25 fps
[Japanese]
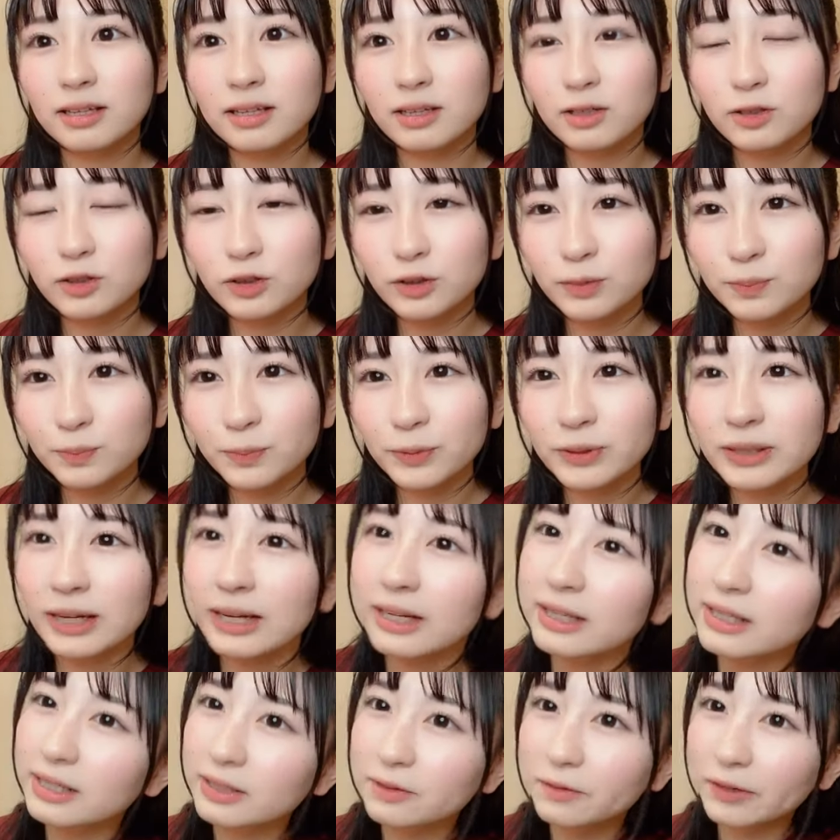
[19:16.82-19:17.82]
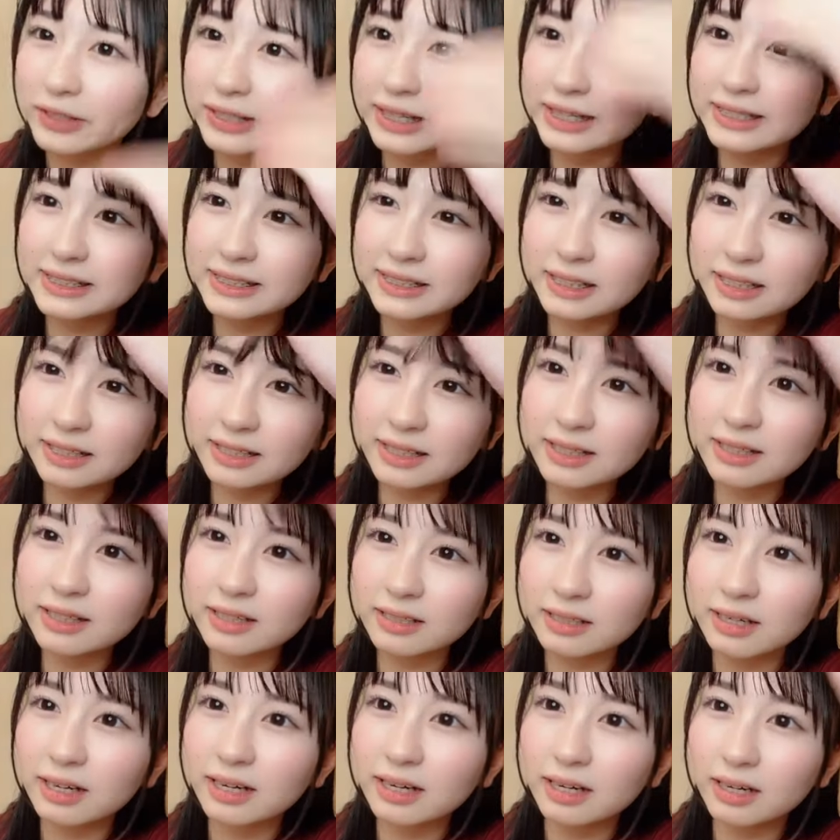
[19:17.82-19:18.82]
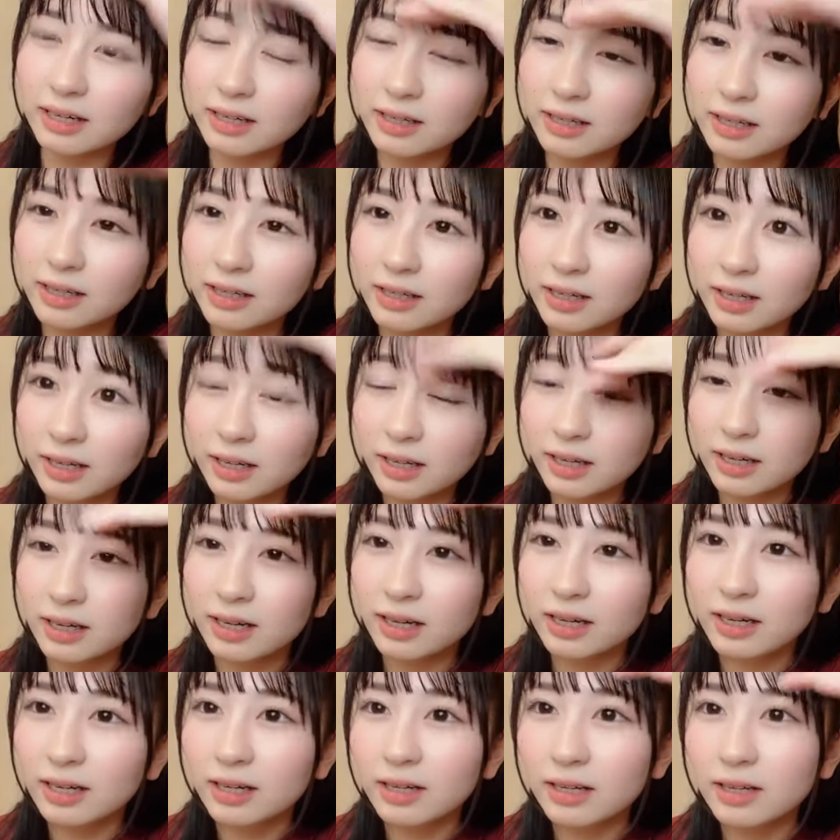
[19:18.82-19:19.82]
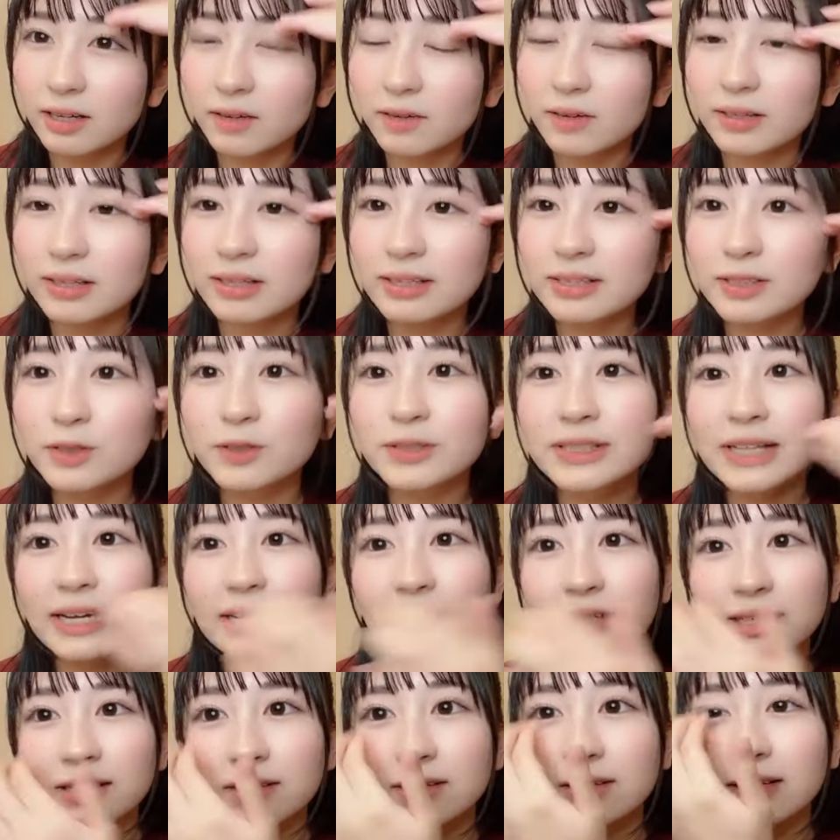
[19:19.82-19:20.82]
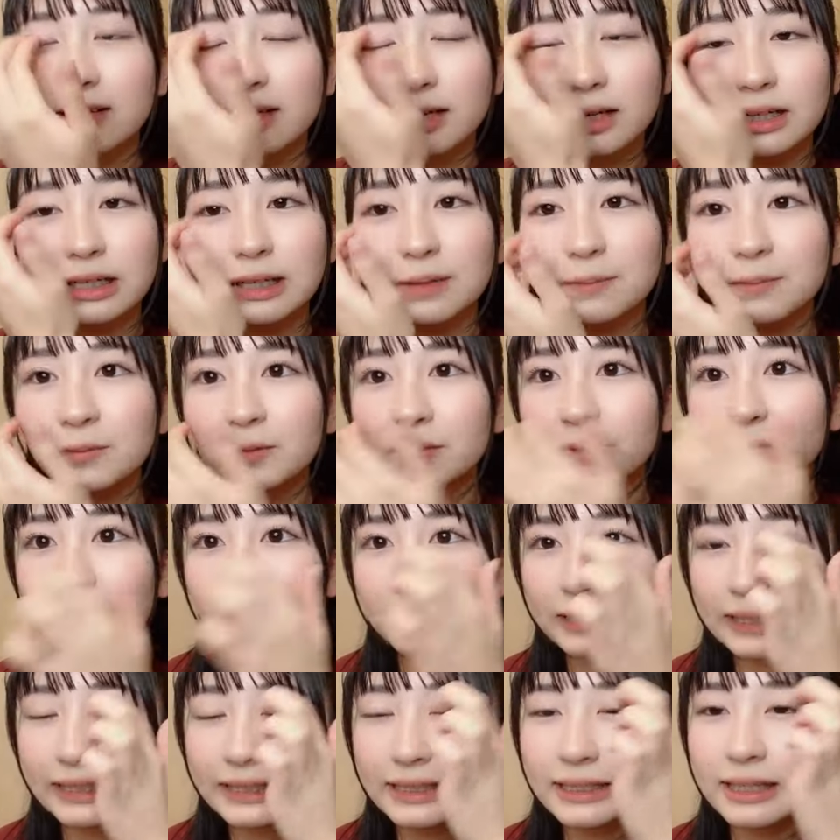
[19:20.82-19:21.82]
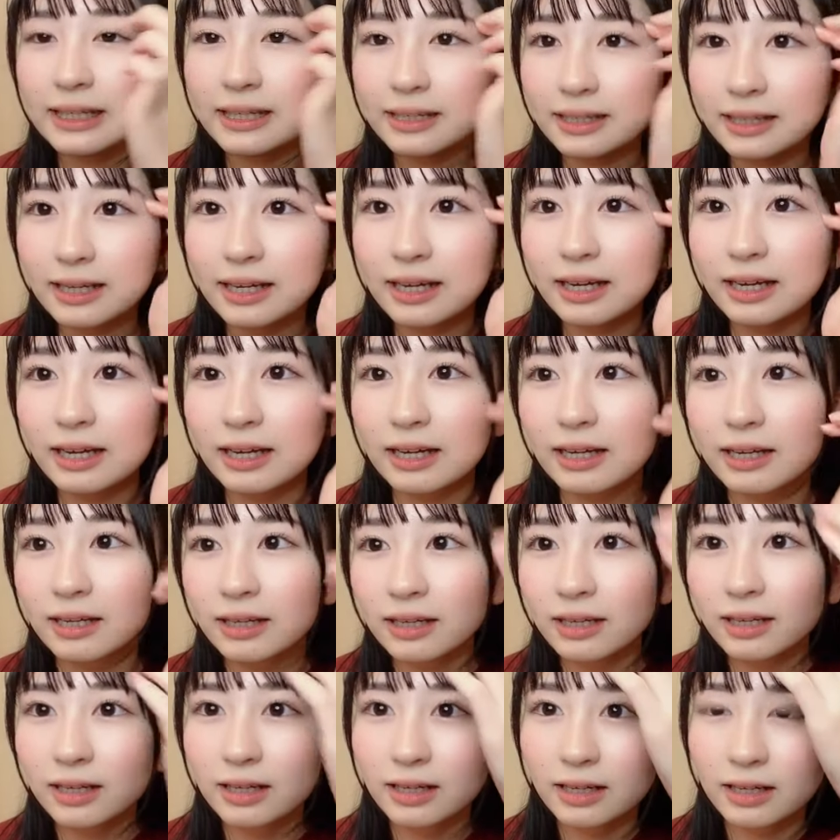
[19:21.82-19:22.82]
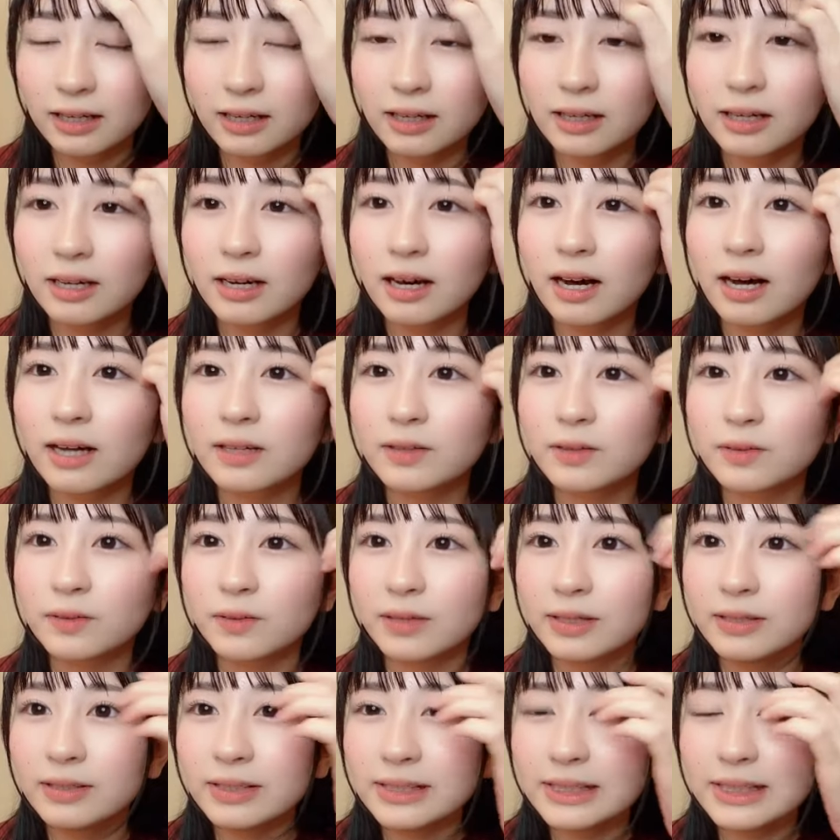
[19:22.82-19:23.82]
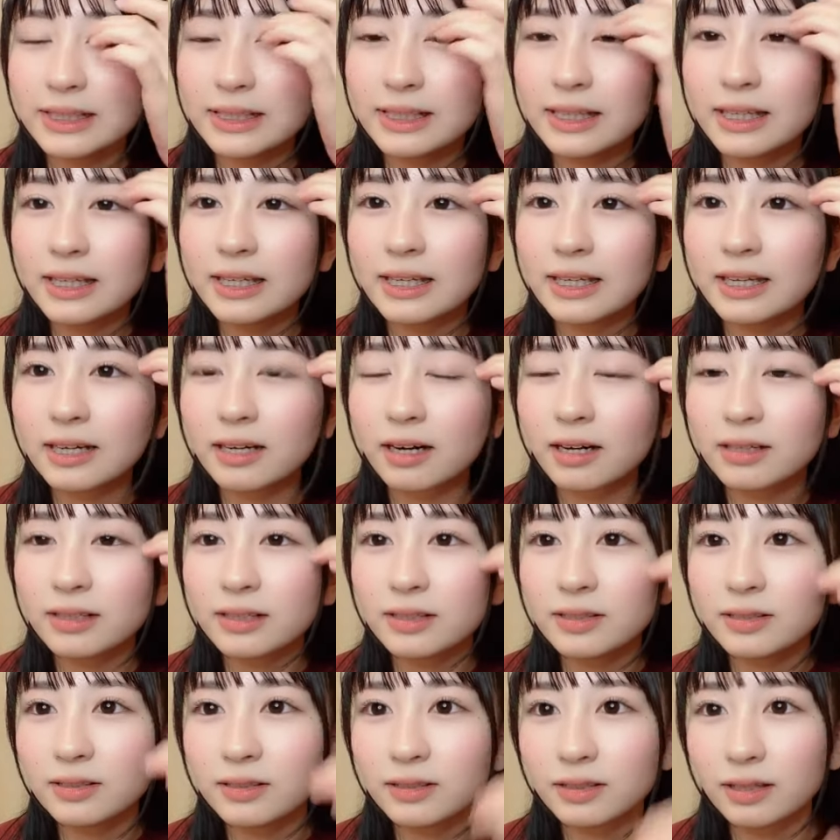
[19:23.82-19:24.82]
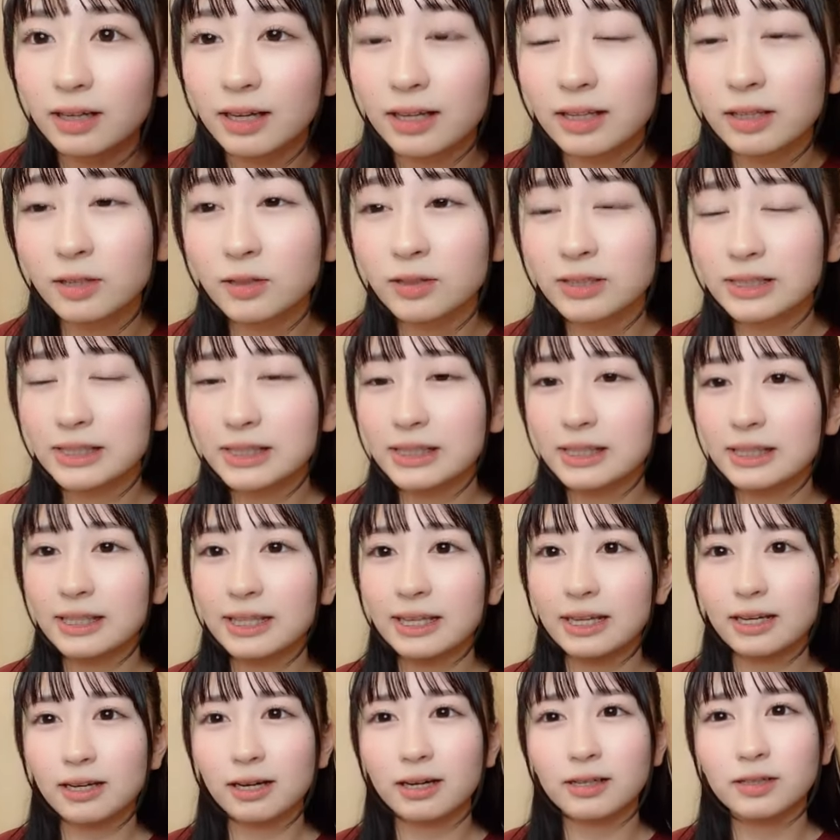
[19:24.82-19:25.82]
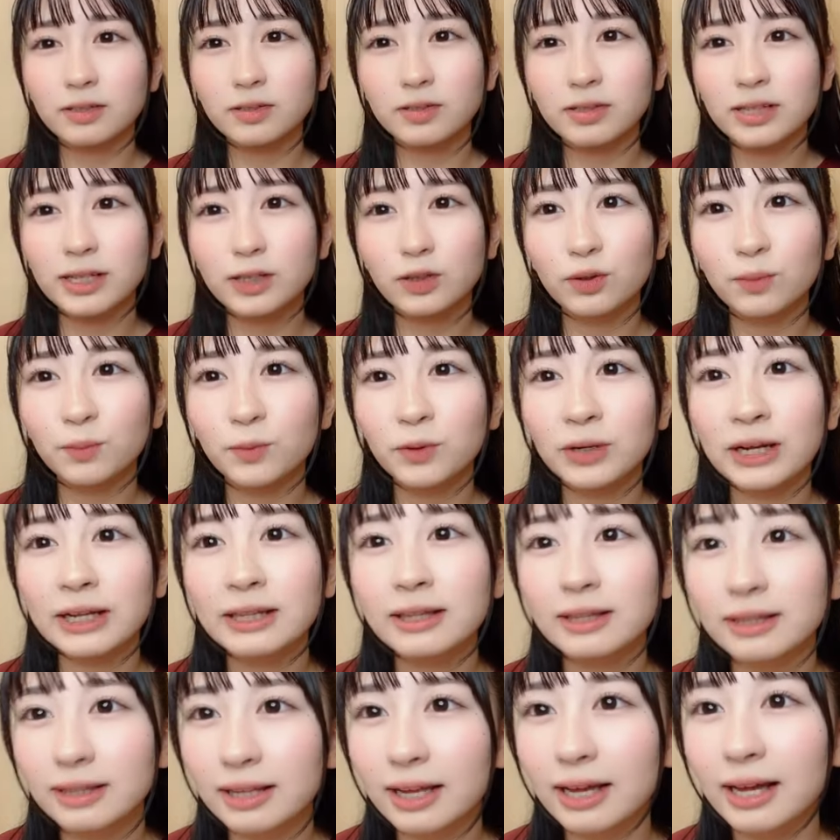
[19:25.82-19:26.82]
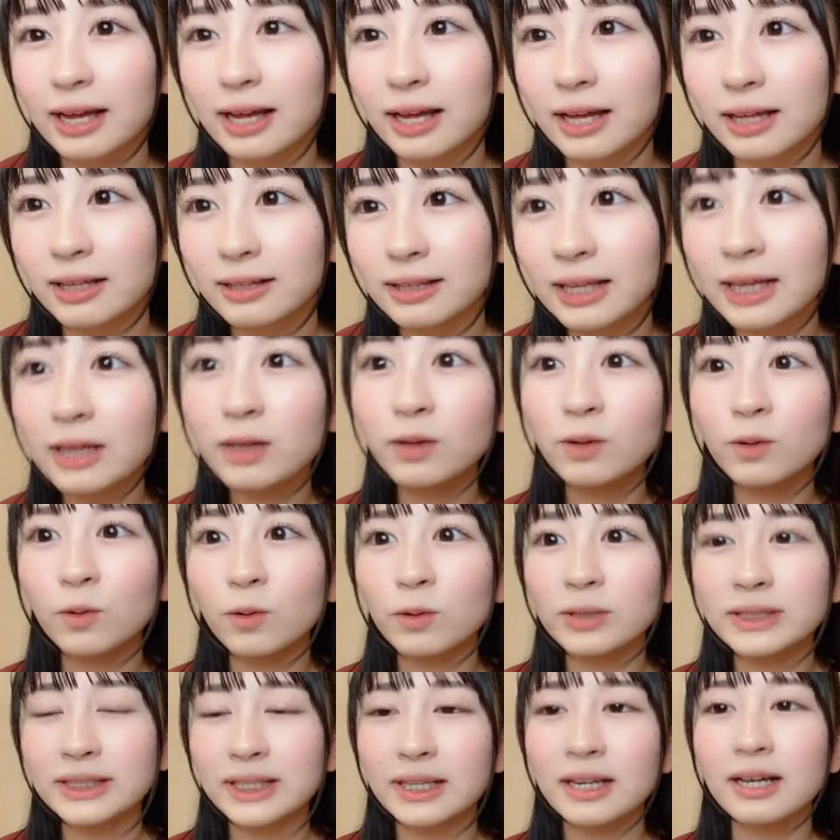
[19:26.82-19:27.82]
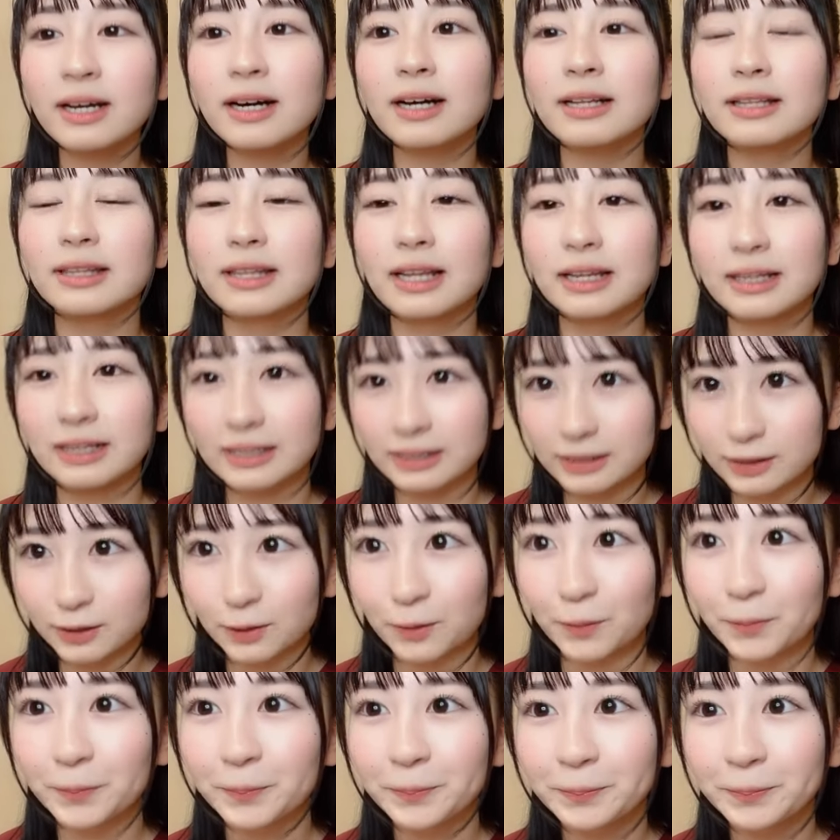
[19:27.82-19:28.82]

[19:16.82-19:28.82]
グループ内で私だけかなそう3期の中でも私だけあの NGT に加入 NGT 加入に伴って転校してなかったんですよ